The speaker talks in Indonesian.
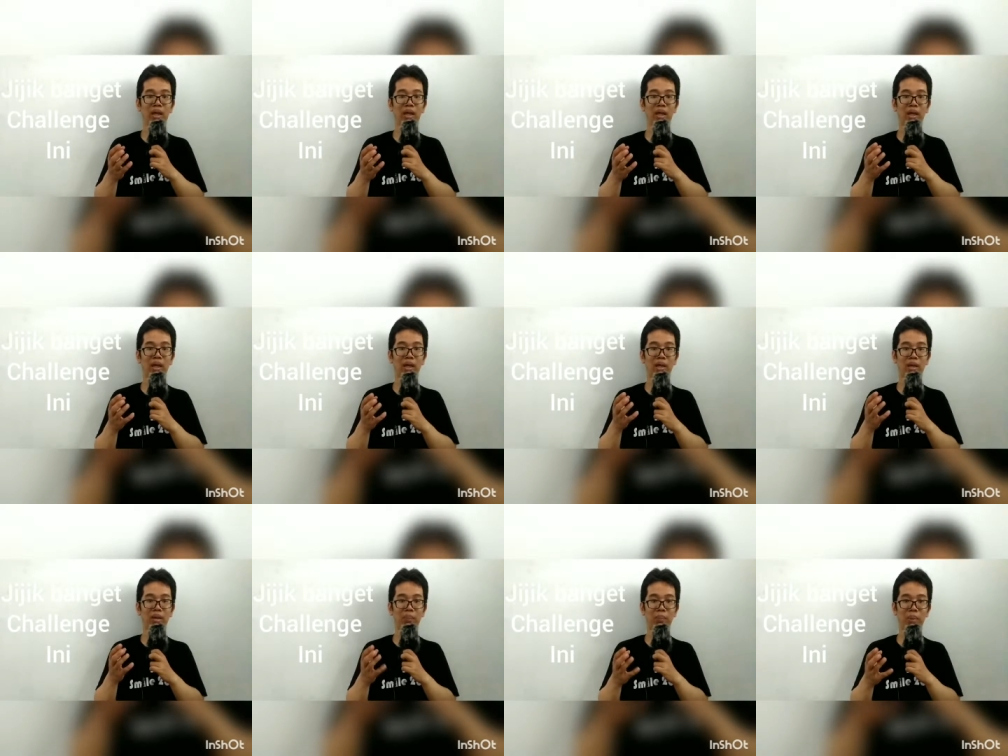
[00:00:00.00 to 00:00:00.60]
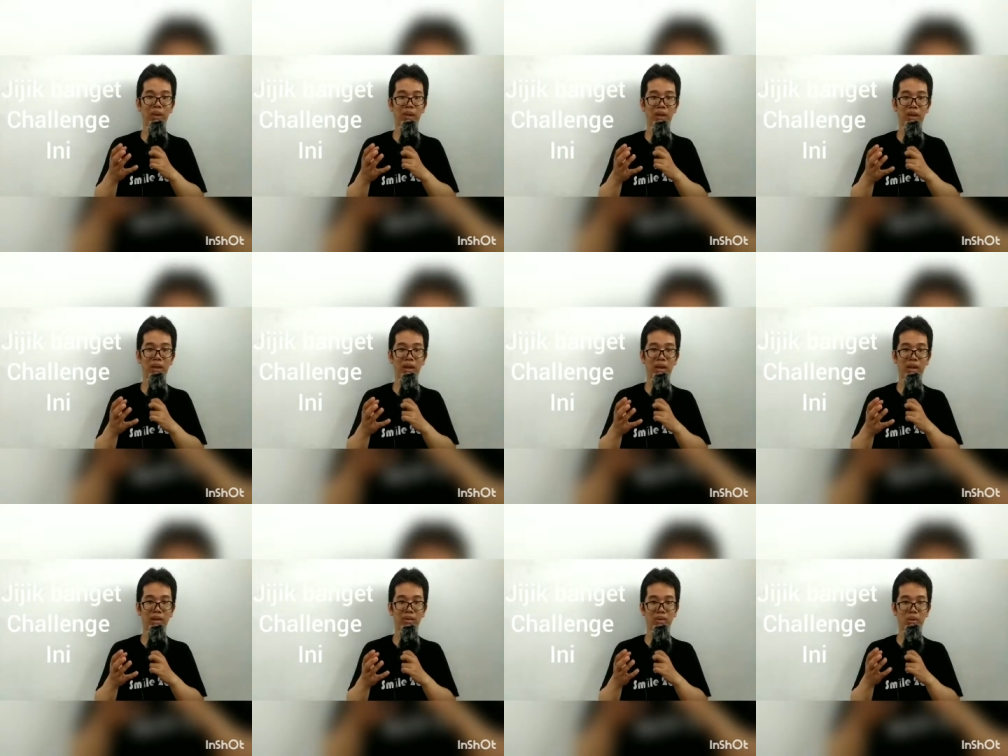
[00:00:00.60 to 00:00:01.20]
huggable
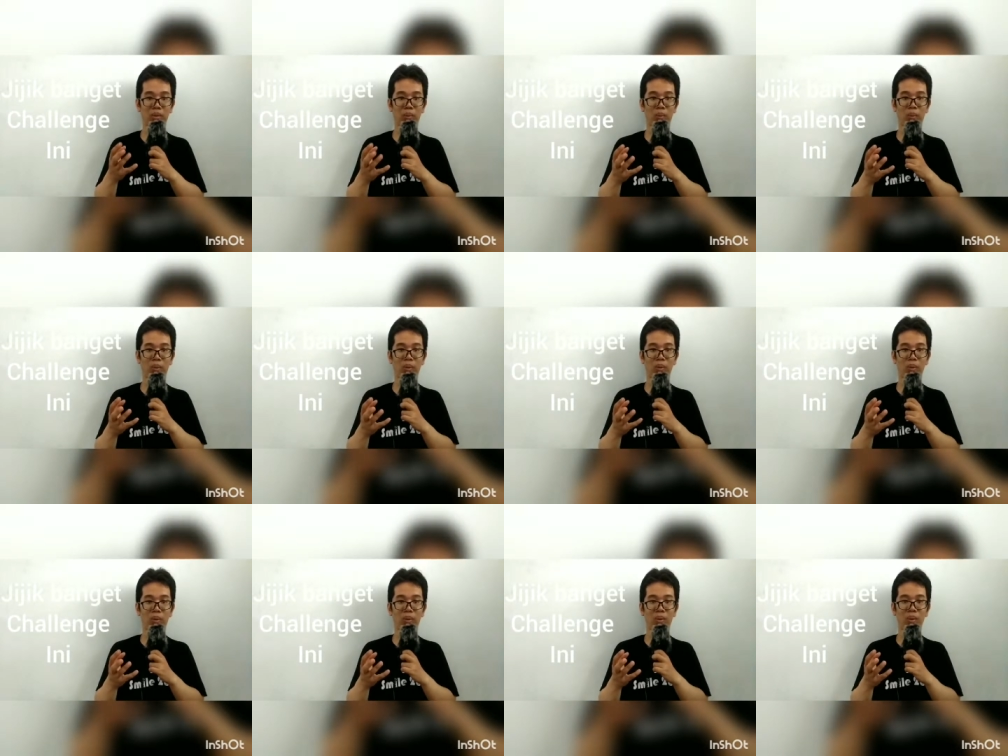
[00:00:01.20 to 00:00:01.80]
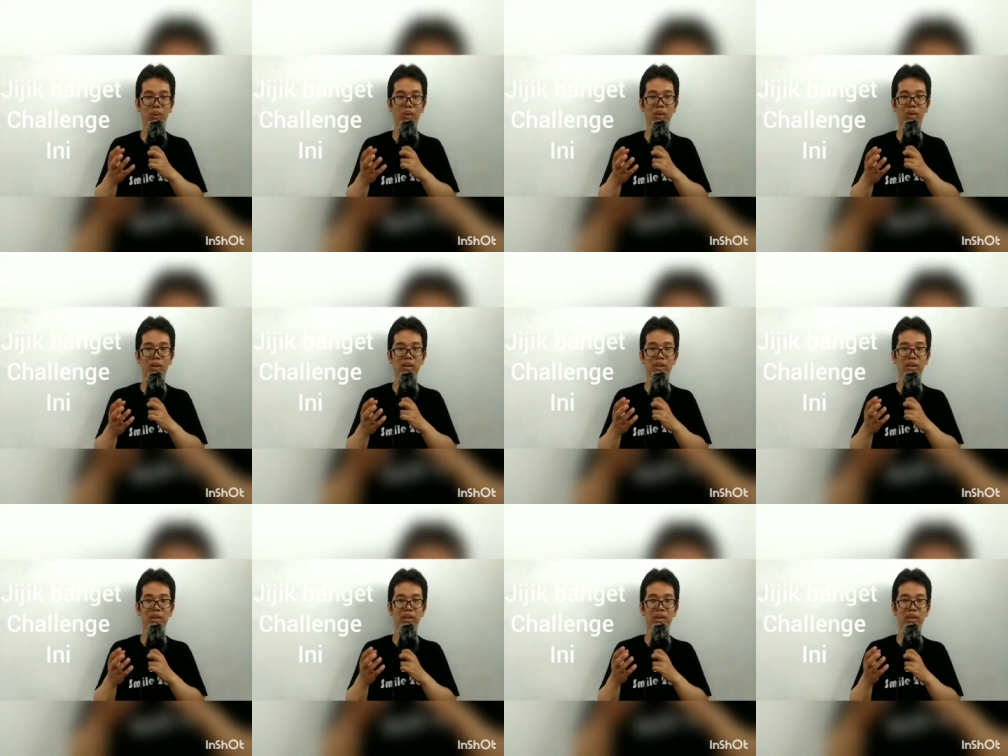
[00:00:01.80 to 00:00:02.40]
cowok
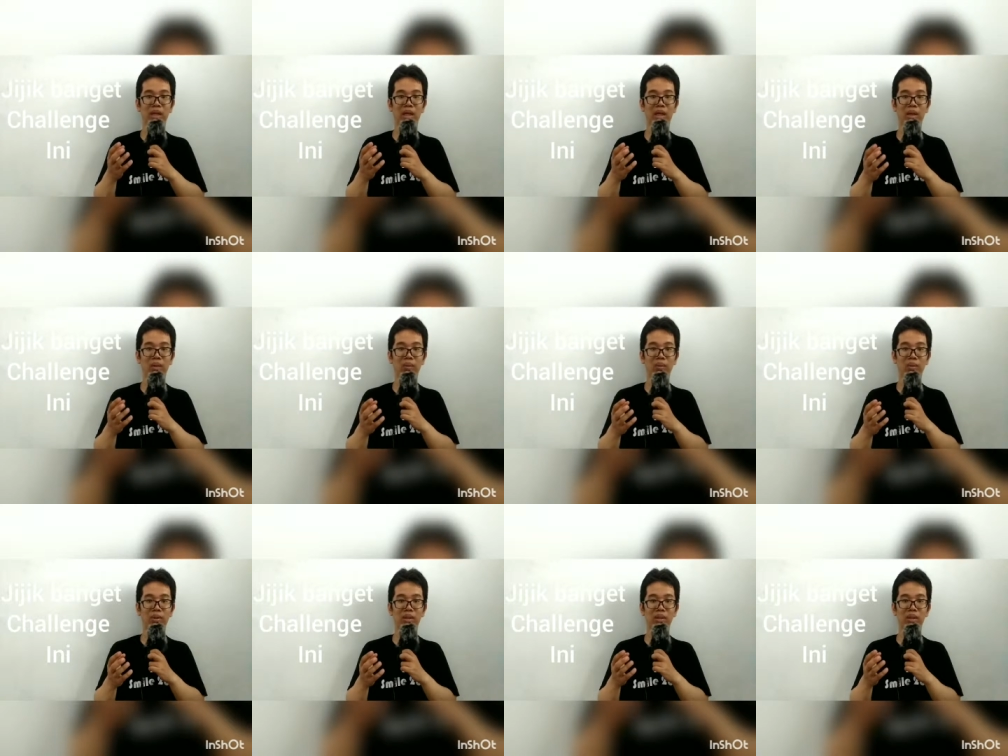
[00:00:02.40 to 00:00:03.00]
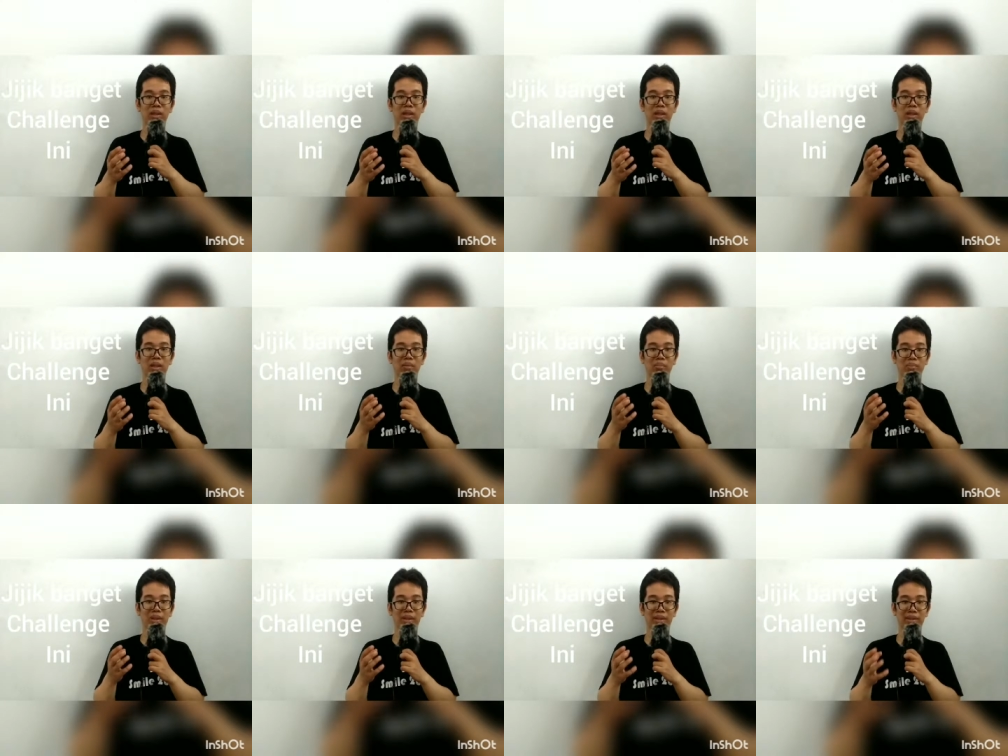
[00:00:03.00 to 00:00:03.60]
ditaruh di dekat
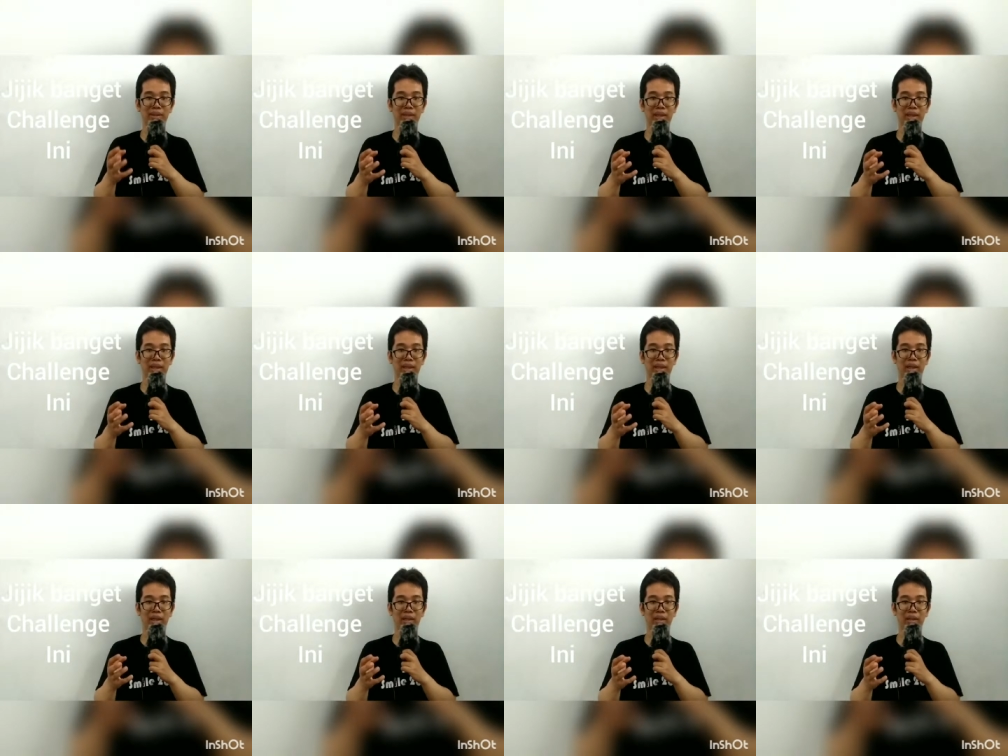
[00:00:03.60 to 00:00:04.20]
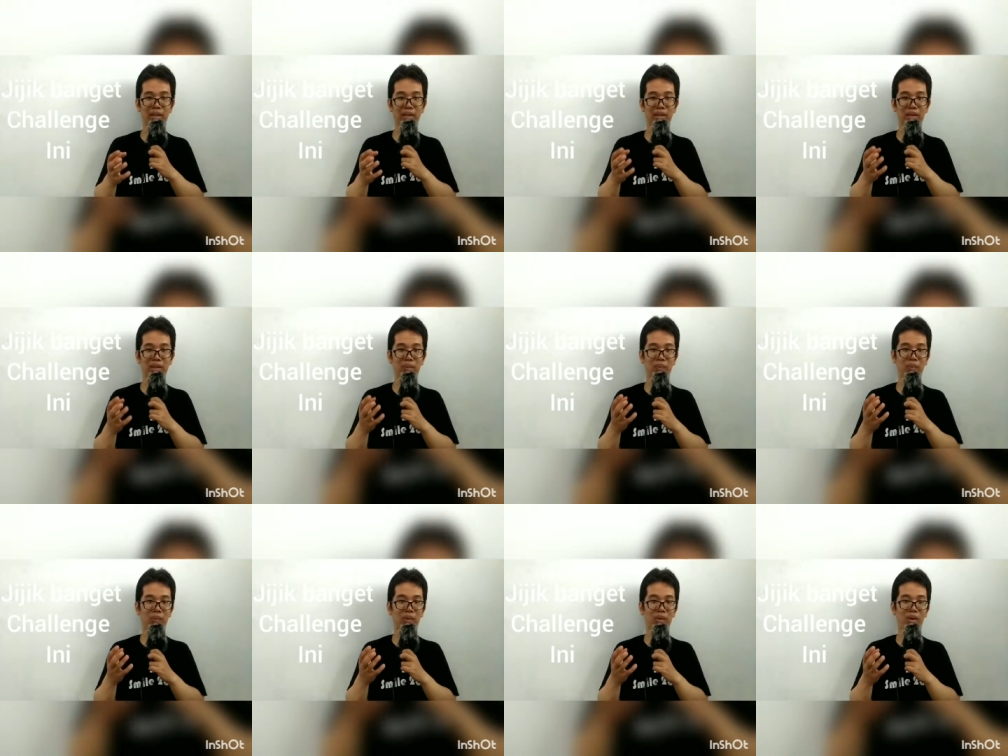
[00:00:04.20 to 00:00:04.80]
mata dan dia
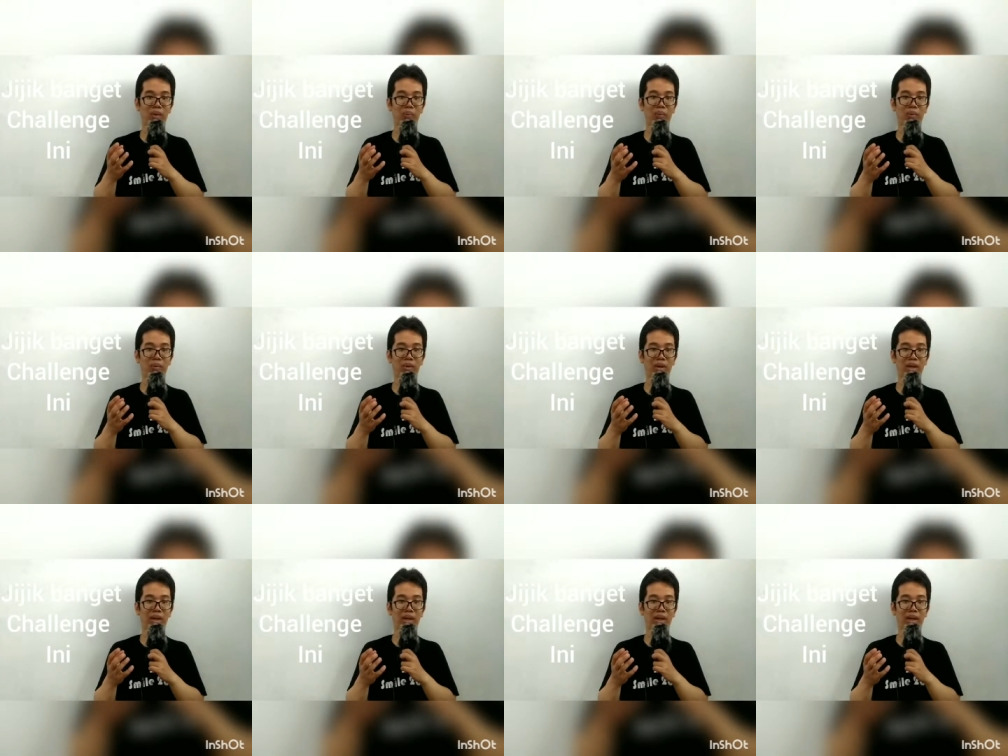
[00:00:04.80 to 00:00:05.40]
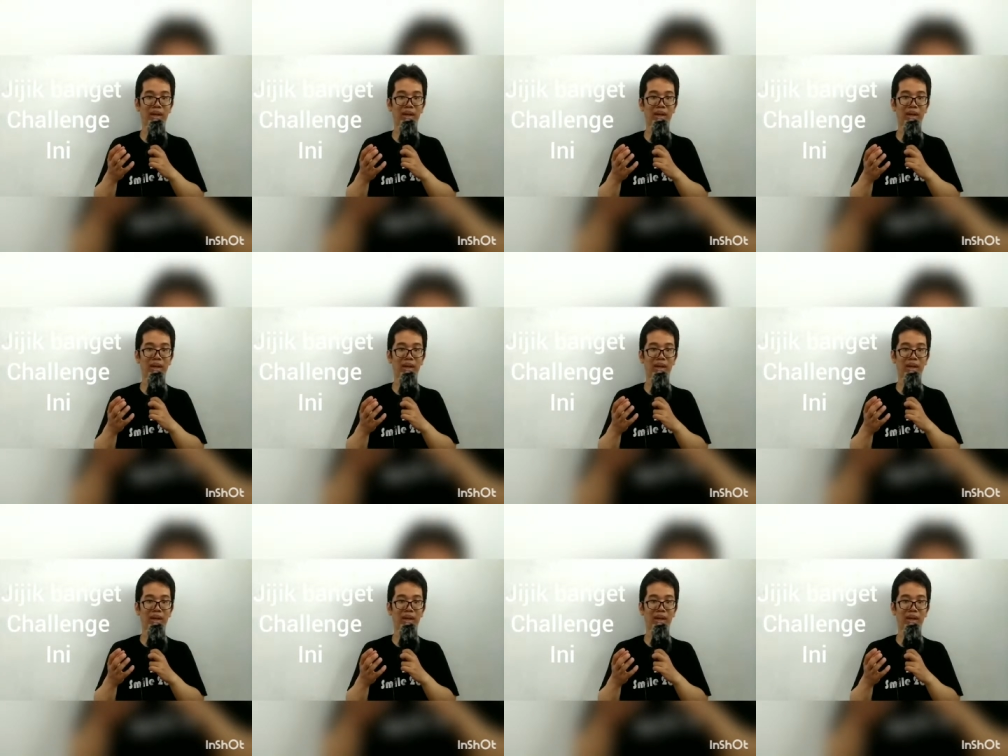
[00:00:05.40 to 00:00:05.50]
pura-pura